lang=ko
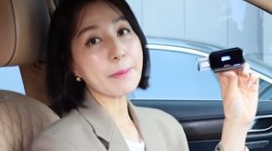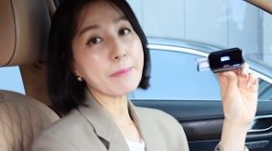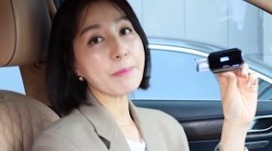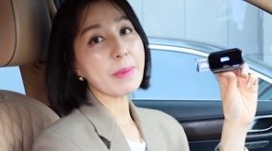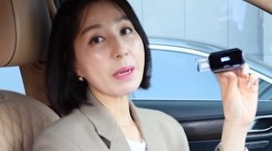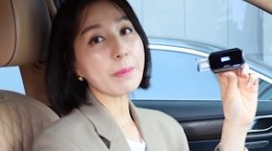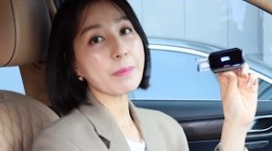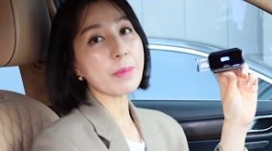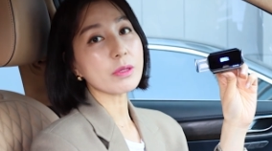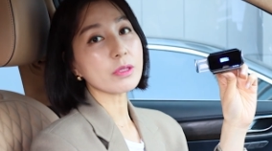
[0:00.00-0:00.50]

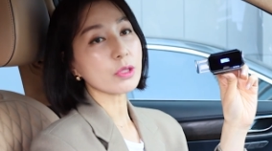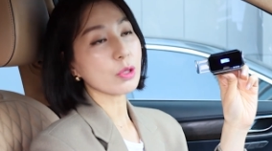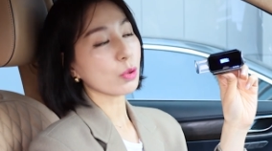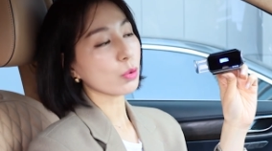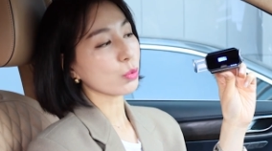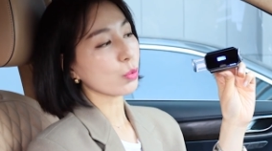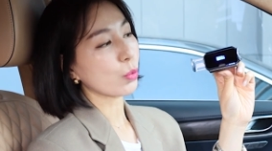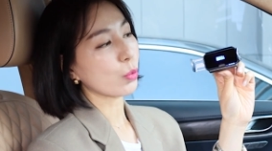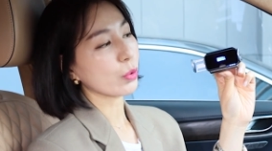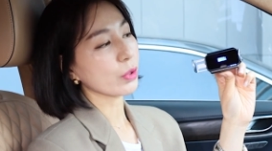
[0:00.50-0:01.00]
300번
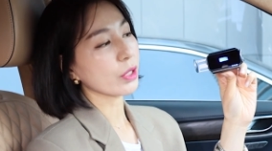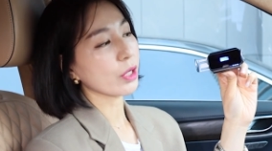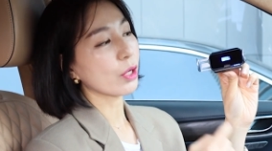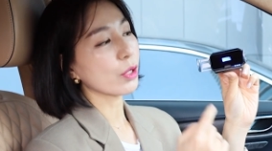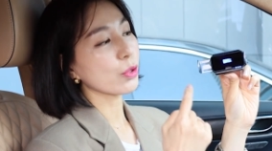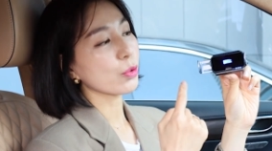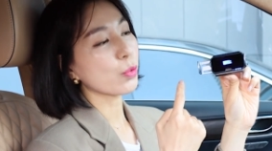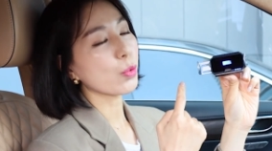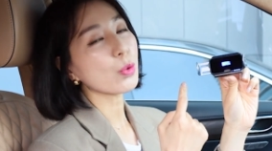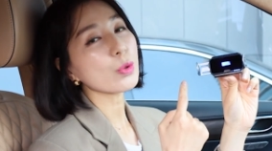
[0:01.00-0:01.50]
정도
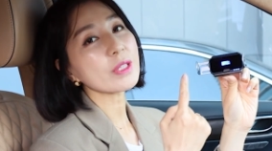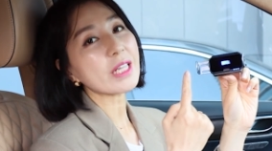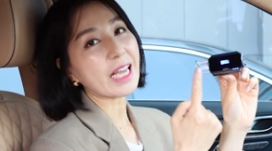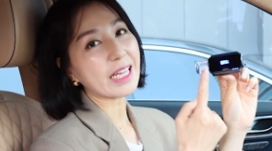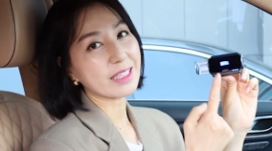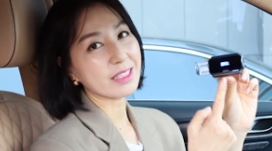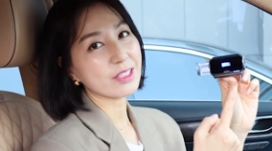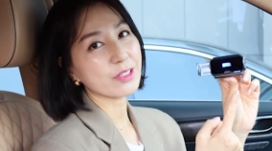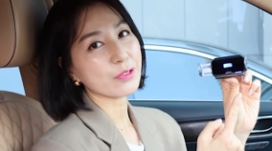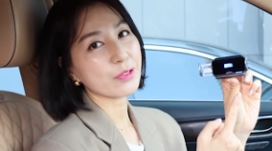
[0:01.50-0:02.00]
열고
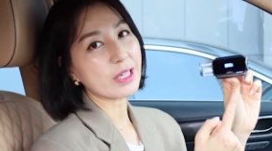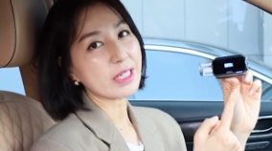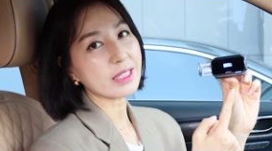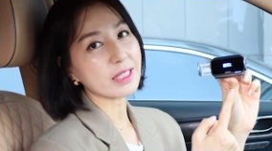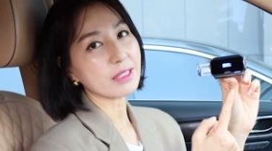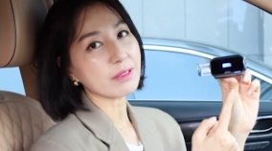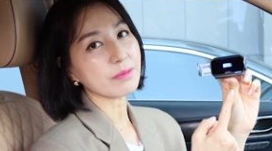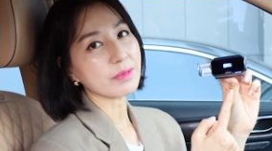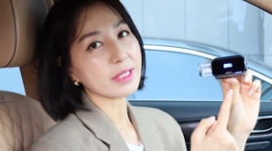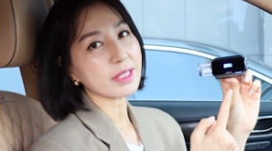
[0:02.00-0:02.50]
닫을 수가
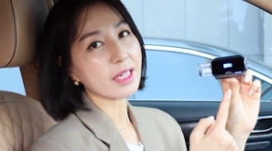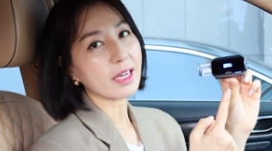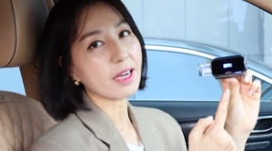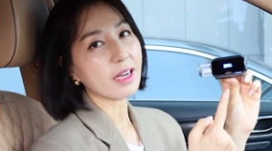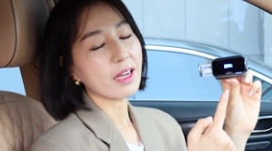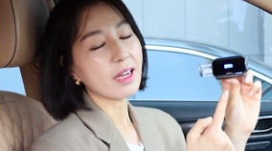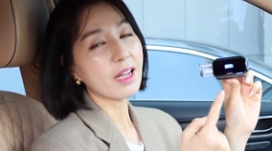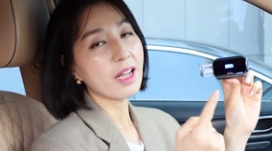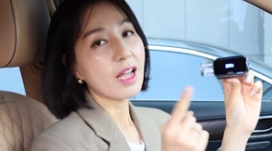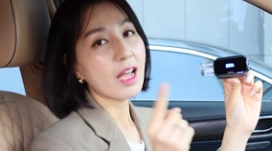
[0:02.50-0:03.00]

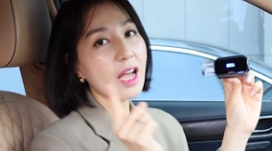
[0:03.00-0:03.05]
있습니다.